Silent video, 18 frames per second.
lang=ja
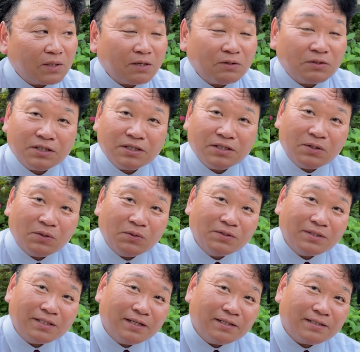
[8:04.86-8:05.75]
タクシーの
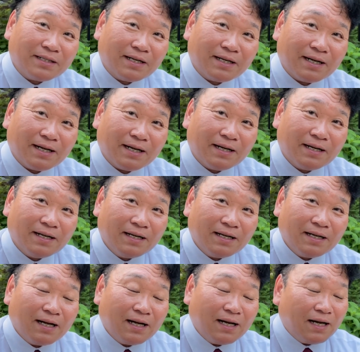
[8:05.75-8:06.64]
運転手さんが
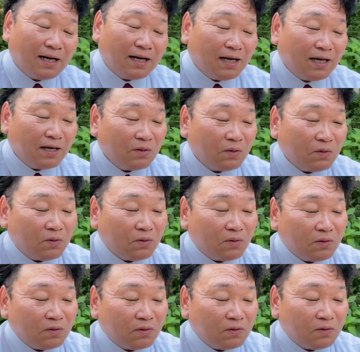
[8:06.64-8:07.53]
あ
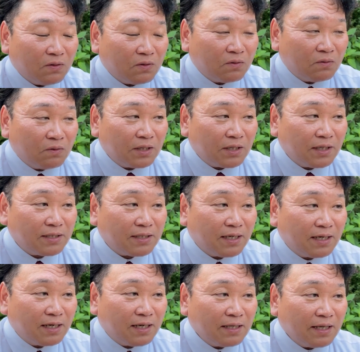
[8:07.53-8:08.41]
の小池
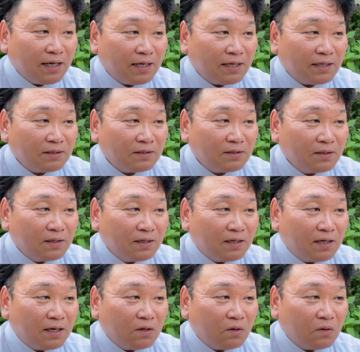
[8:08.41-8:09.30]
さんがね
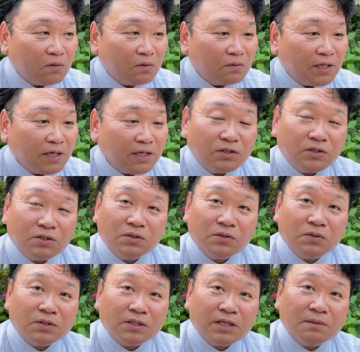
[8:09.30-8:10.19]
あの電
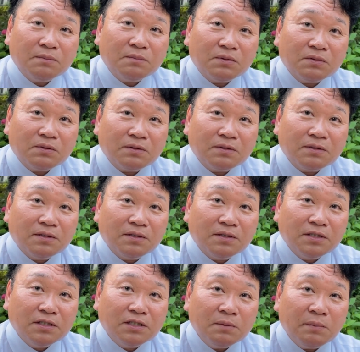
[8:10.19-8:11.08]
柱を全部
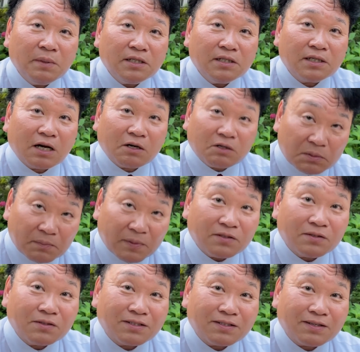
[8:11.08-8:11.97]
地面に隠しま
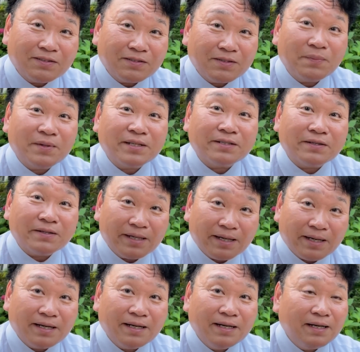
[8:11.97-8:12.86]
すとか言ってましたよ
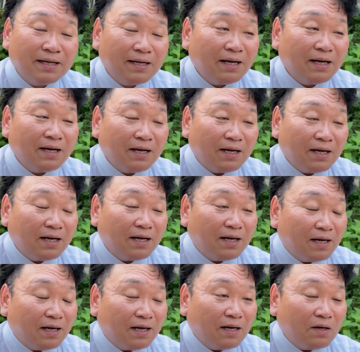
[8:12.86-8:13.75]
ね
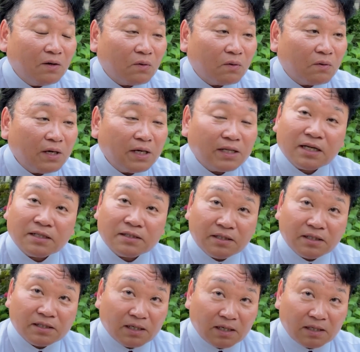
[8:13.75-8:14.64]
あのこれ
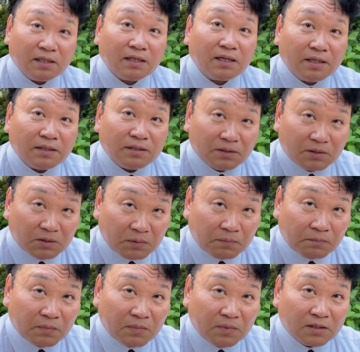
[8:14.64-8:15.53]
達成されてないんです
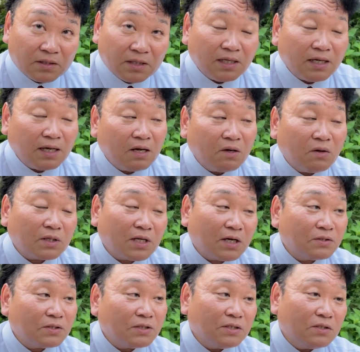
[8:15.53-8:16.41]
よであの
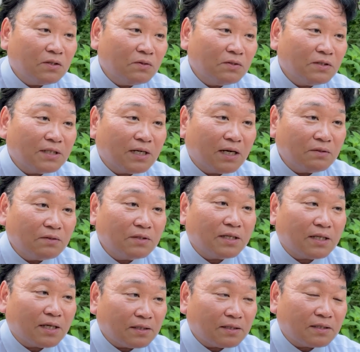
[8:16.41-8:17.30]
タクシーのうんちゃんが言っ
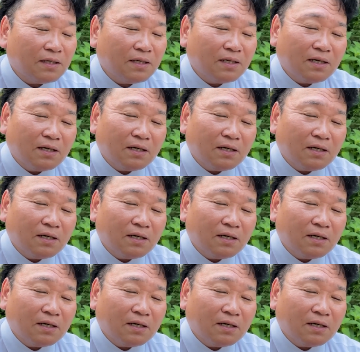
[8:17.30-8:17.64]
てたんです